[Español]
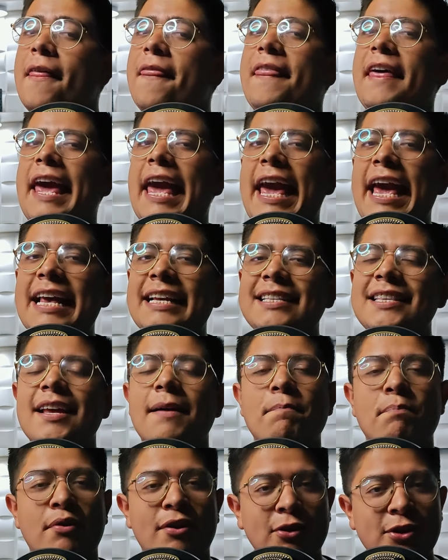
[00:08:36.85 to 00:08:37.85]
de
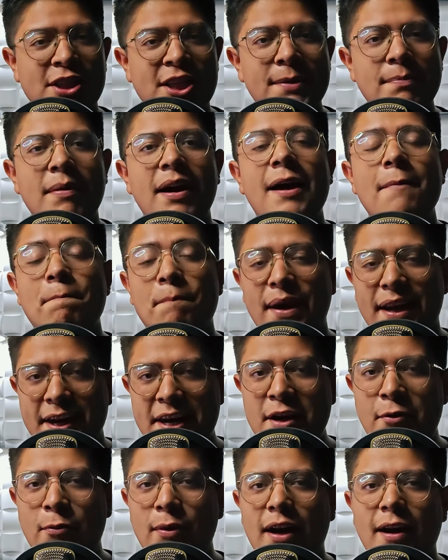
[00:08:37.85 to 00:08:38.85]
esta próxima
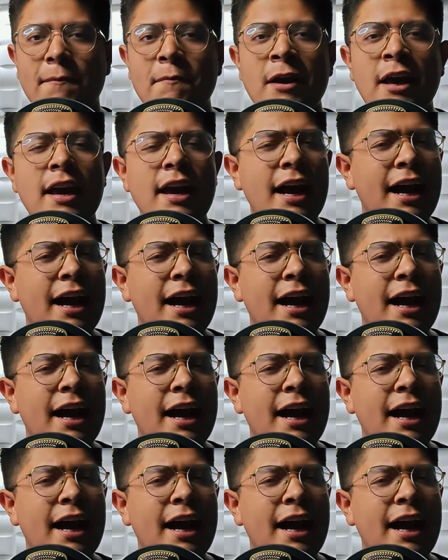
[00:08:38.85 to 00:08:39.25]
película,